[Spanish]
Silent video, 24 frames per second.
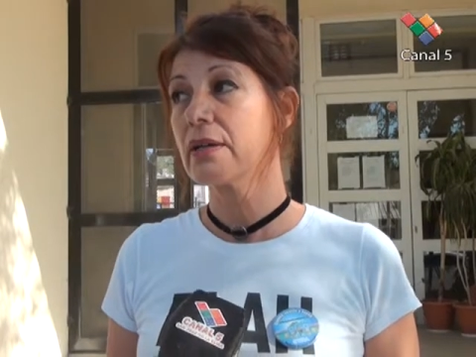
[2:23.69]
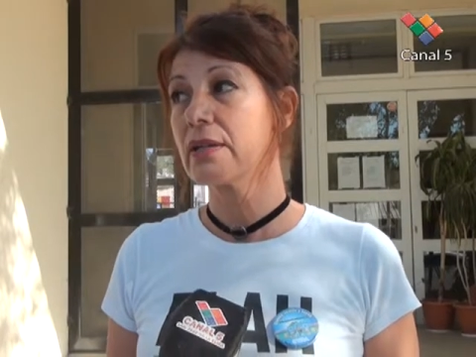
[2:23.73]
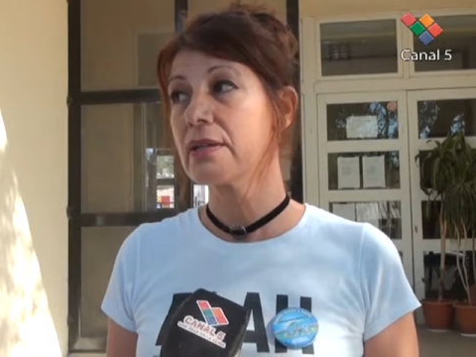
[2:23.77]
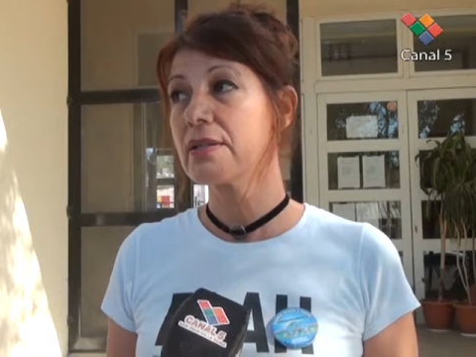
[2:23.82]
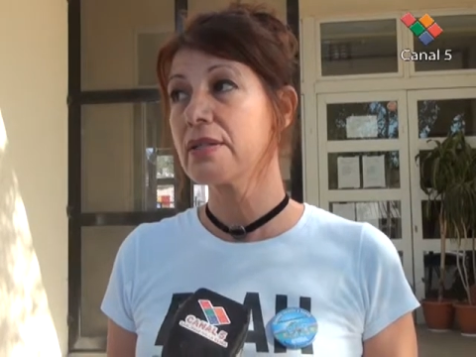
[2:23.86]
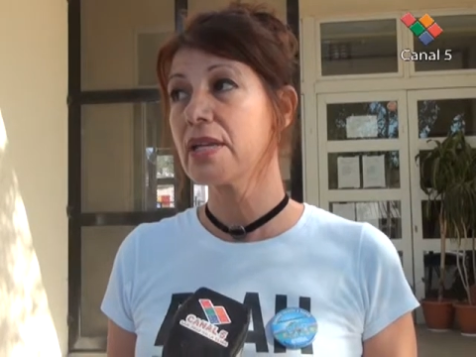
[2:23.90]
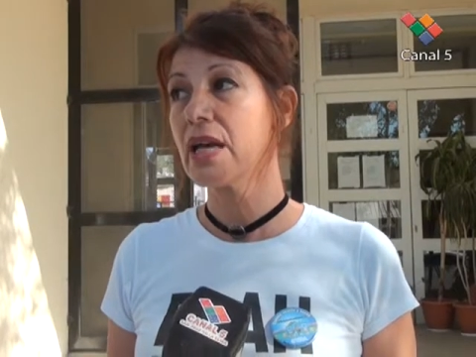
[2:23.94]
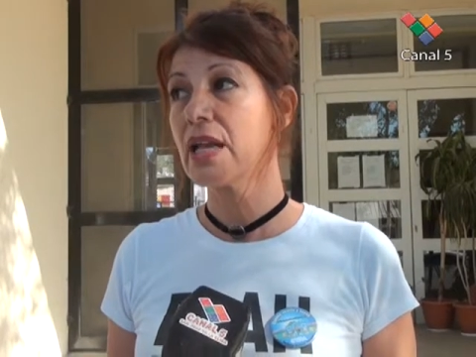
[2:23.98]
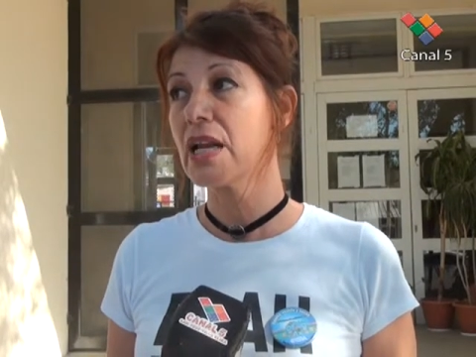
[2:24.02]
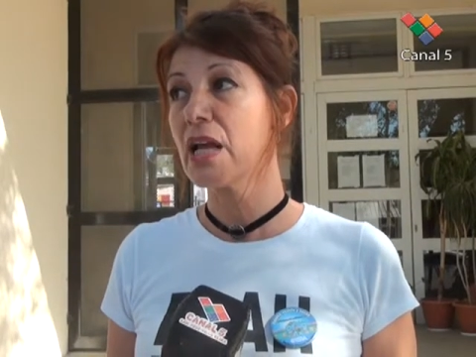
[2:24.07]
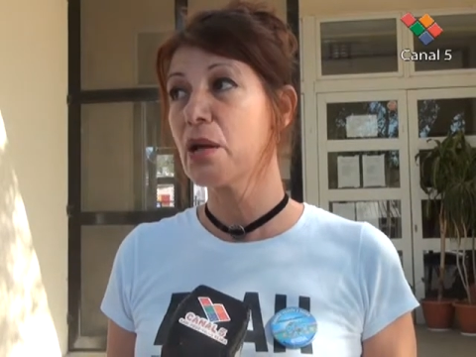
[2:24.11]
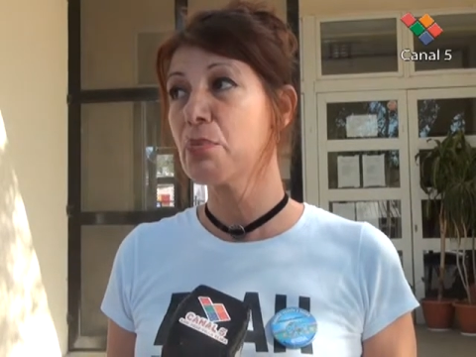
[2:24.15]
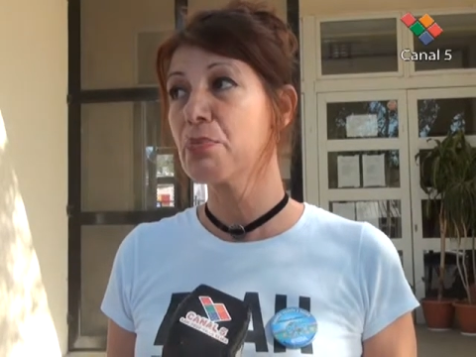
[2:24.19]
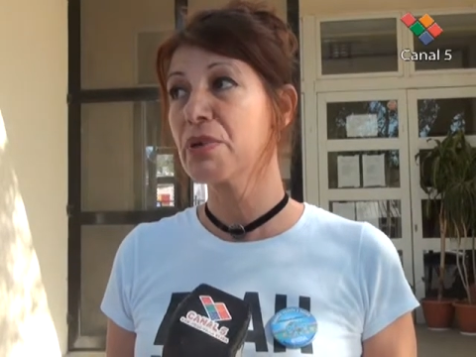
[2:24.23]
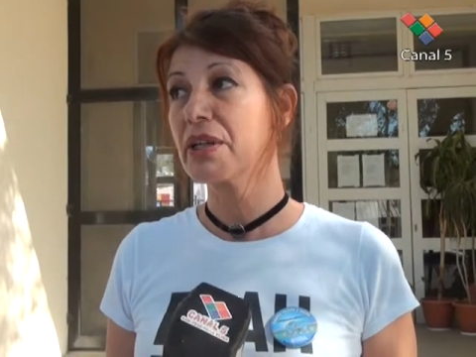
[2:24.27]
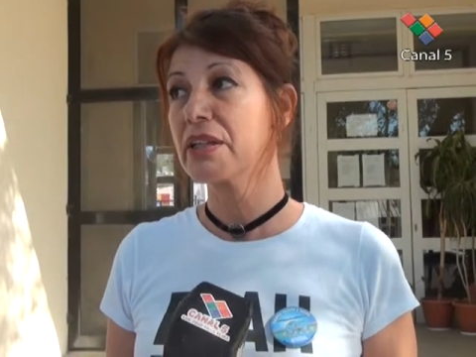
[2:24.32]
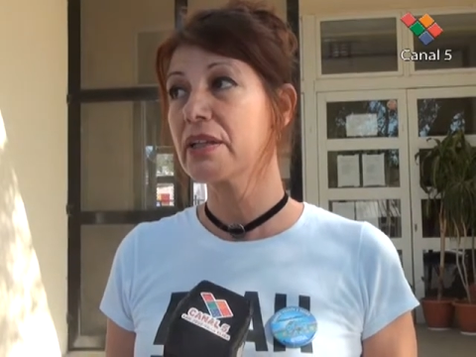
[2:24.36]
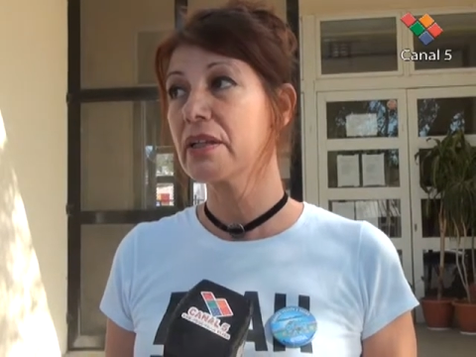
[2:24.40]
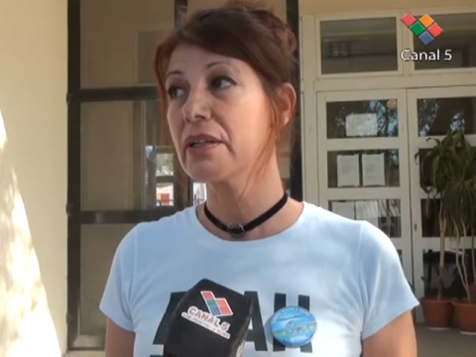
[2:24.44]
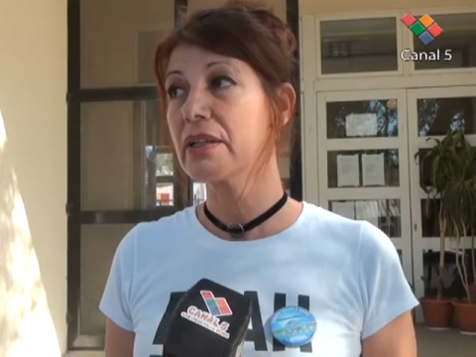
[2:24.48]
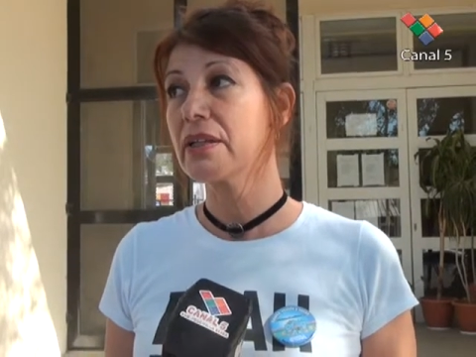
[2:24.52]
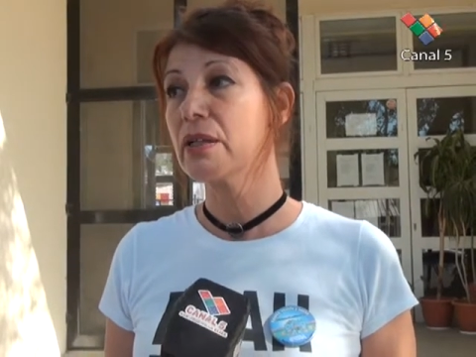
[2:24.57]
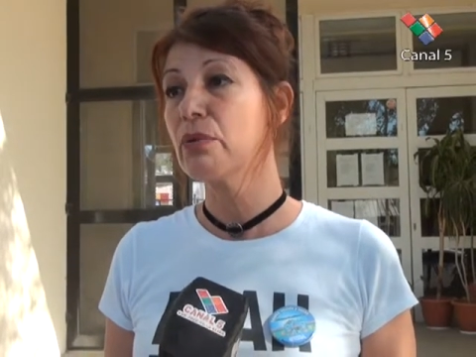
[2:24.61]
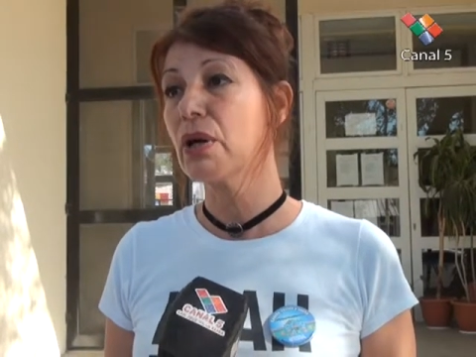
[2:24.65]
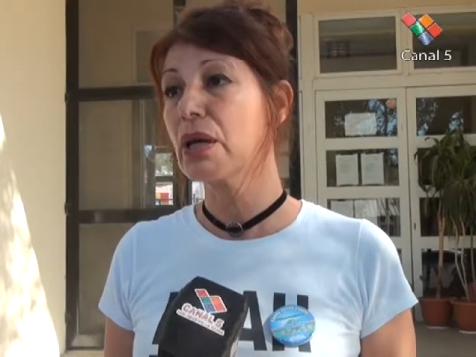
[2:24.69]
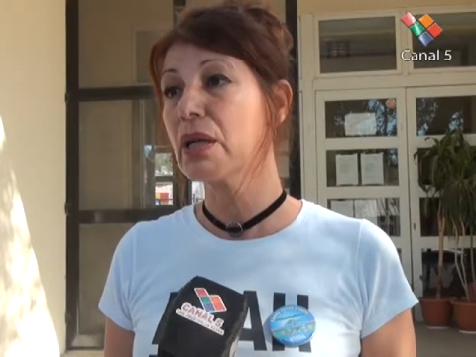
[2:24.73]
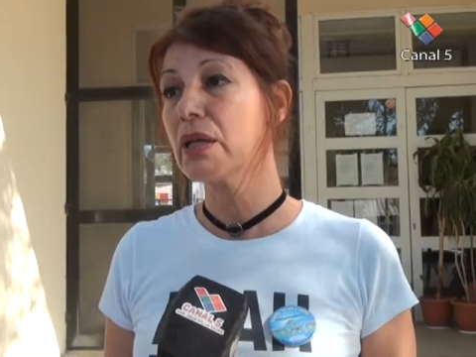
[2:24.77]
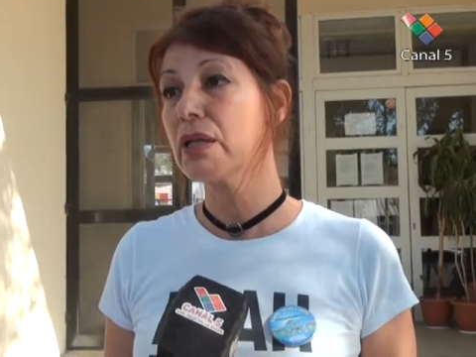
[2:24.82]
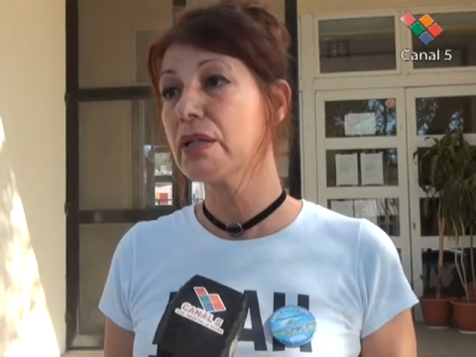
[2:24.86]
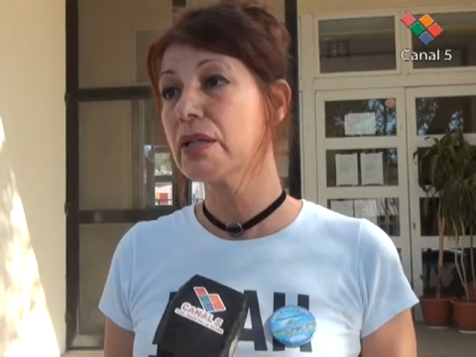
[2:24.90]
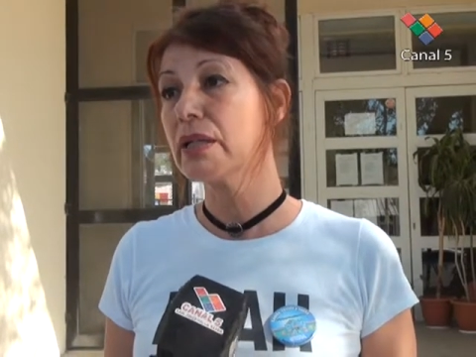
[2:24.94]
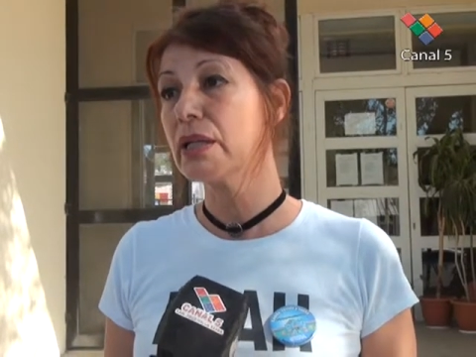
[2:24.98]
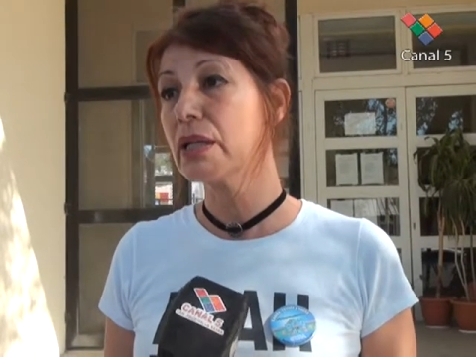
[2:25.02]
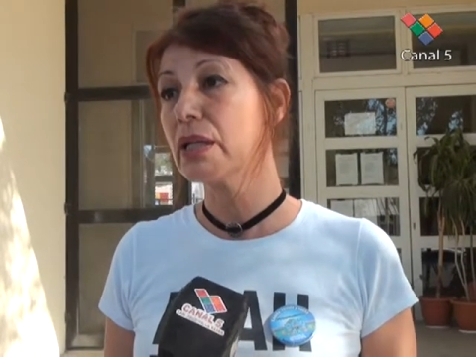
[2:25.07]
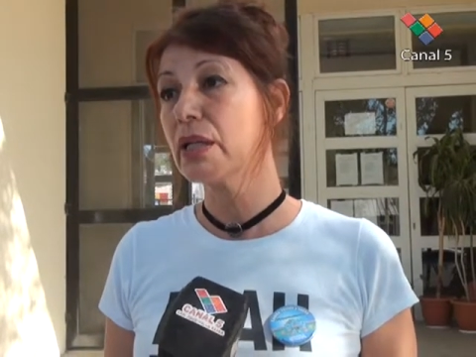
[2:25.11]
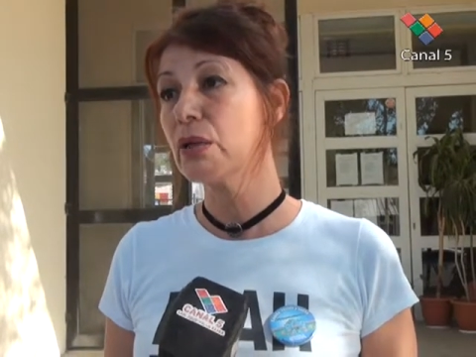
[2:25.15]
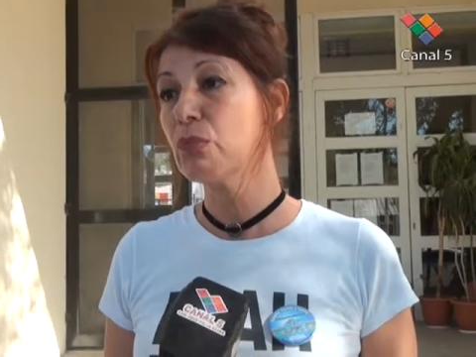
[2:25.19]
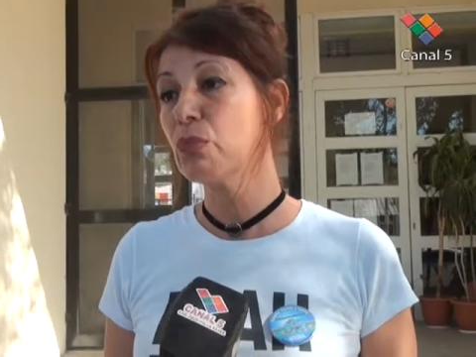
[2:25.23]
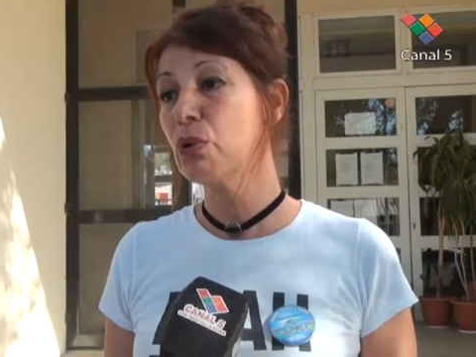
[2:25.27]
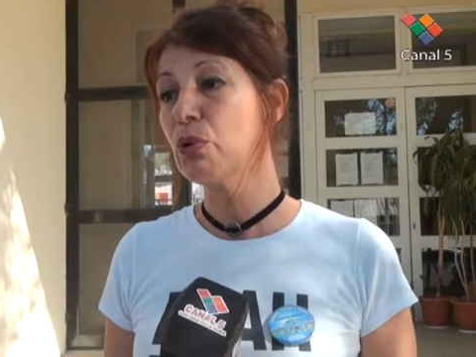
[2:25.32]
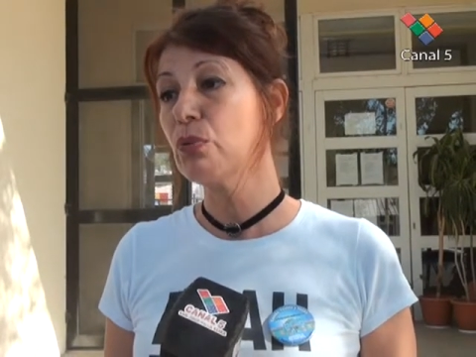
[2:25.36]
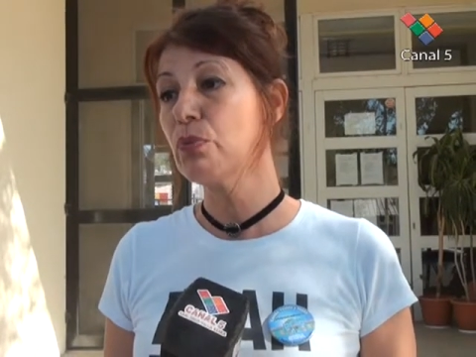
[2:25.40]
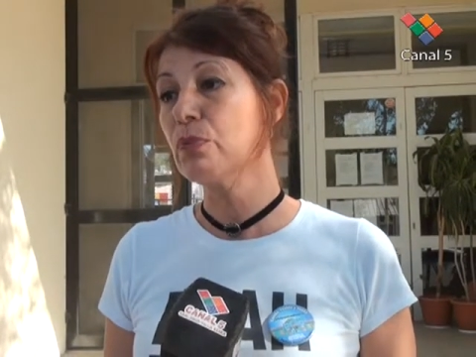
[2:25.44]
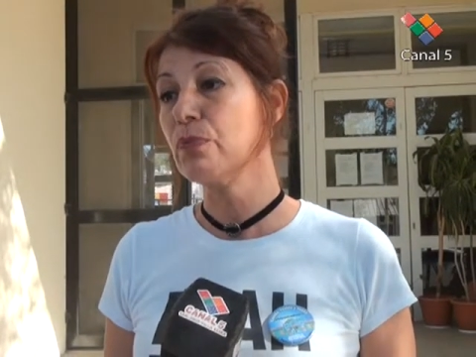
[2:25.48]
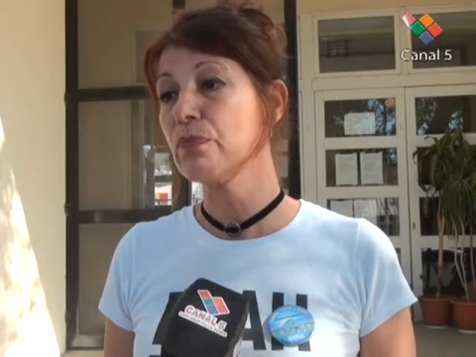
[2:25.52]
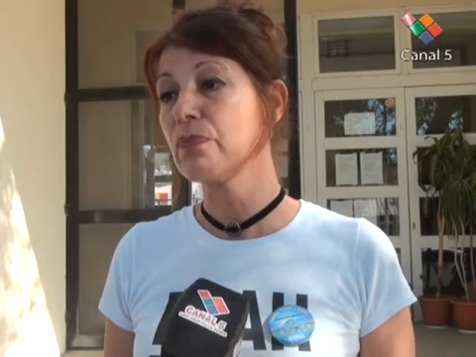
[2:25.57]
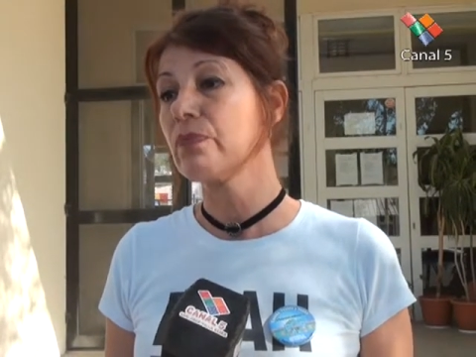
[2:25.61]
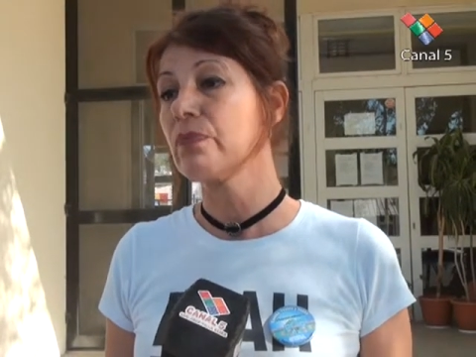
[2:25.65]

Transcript: esa es la expectativa que tenemos